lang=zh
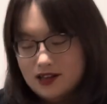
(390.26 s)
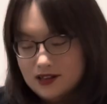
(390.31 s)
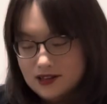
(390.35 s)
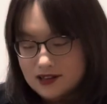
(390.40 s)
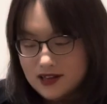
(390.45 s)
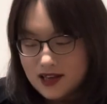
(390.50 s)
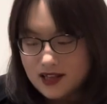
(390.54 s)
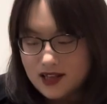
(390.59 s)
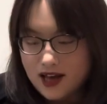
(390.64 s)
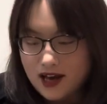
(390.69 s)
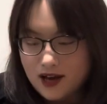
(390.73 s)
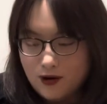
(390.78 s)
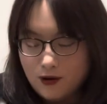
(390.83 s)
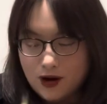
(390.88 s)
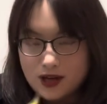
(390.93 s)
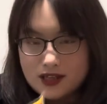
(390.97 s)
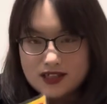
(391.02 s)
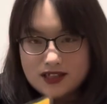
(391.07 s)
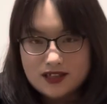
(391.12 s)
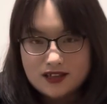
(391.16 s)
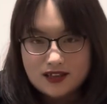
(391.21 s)
再来
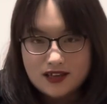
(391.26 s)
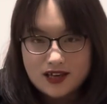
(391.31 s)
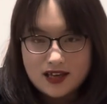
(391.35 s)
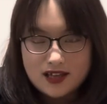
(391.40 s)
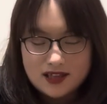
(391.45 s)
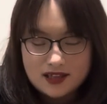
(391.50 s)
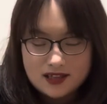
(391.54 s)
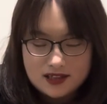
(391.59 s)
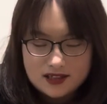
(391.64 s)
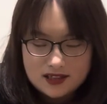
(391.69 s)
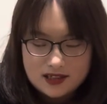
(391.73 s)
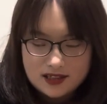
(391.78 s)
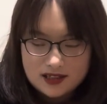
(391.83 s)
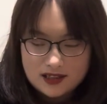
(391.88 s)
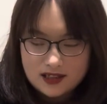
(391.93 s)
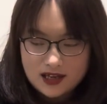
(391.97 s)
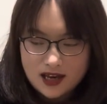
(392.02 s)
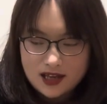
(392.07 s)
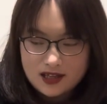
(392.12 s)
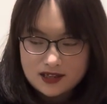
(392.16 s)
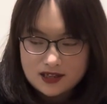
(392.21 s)
哇！今天今
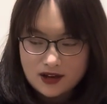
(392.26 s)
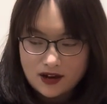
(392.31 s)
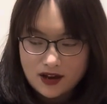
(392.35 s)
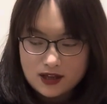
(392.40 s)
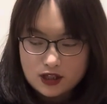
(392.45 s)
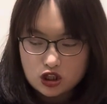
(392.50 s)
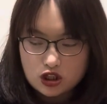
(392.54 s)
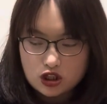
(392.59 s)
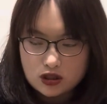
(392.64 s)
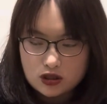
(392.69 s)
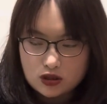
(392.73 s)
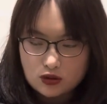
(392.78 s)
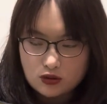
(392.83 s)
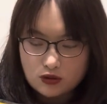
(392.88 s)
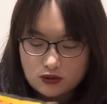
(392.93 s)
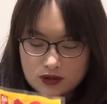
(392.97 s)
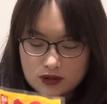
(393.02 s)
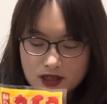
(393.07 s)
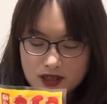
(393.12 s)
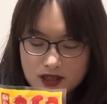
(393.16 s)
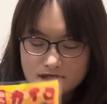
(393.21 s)
天早上十
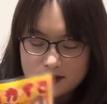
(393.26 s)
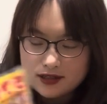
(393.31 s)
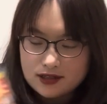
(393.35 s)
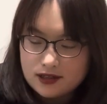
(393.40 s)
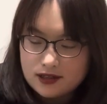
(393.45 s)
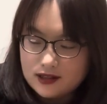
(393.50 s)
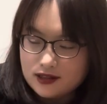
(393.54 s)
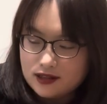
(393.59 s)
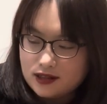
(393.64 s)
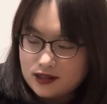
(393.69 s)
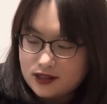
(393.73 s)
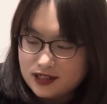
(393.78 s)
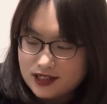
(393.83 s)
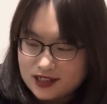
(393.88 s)
度，这很实